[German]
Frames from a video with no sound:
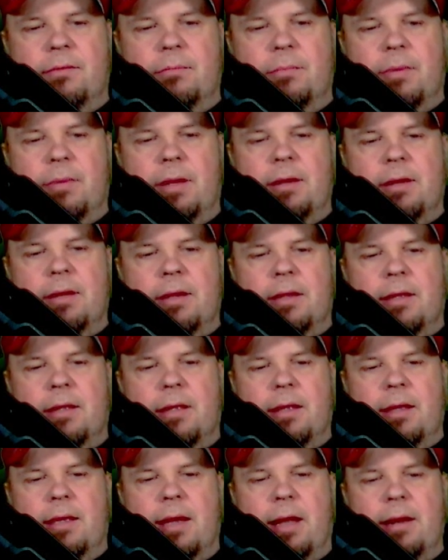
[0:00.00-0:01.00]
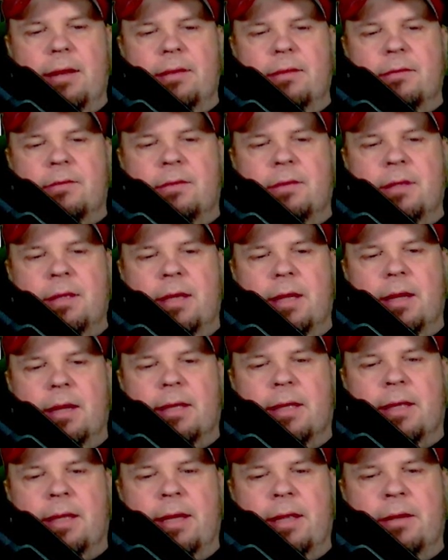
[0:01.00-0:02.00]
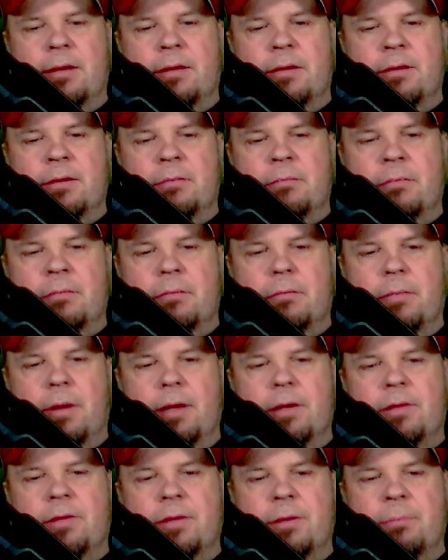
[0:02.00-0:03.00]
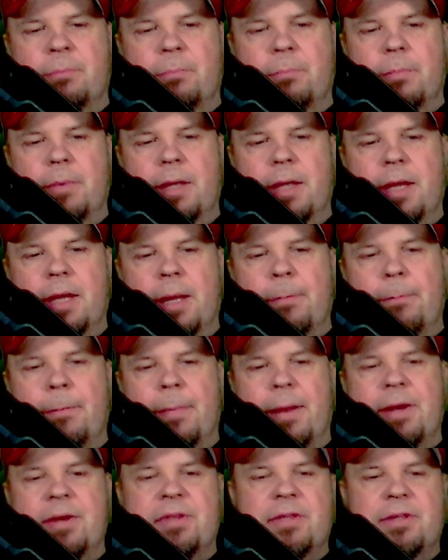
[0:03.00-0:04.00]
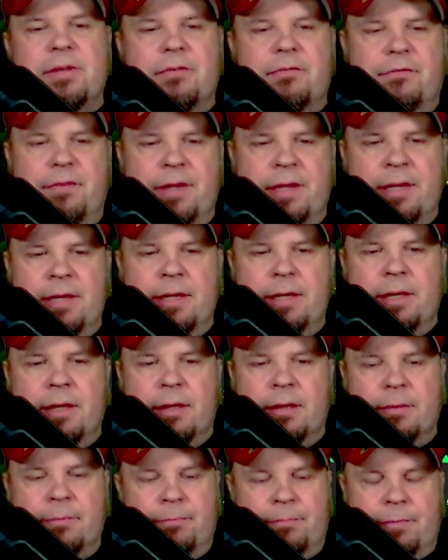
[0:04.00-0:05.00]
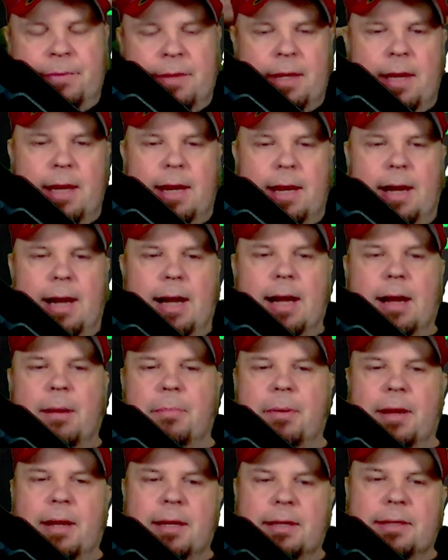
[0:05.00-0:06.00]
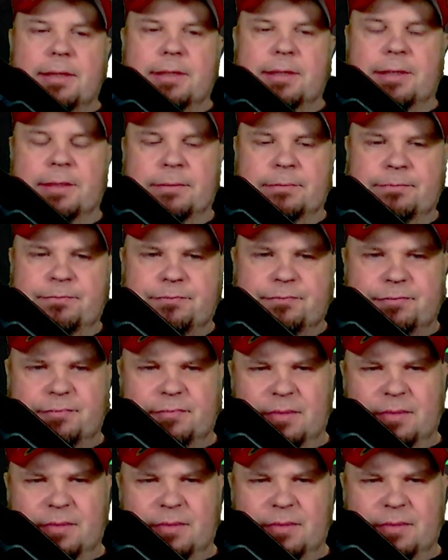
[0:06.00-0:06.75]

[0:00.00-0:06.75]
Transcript: man kann sie erkennen, manche mehr, manche weniger, aber ähm,